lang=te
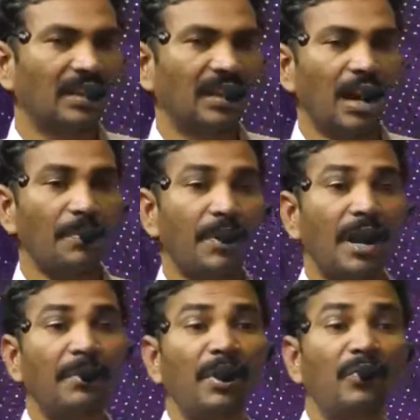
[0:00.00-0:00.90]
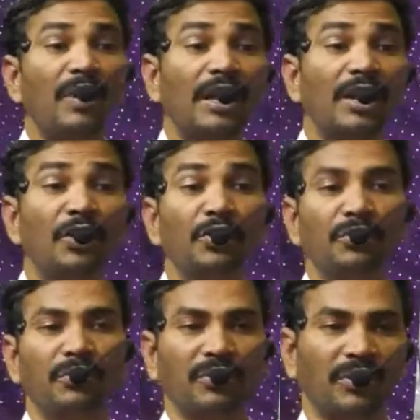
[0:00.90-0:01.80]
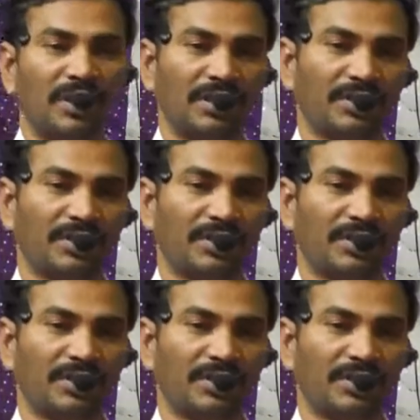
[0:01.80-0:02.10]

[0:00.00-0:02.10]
ఆ ప్రేమ నన్ను వెనక్కి నెడుతుంటుంది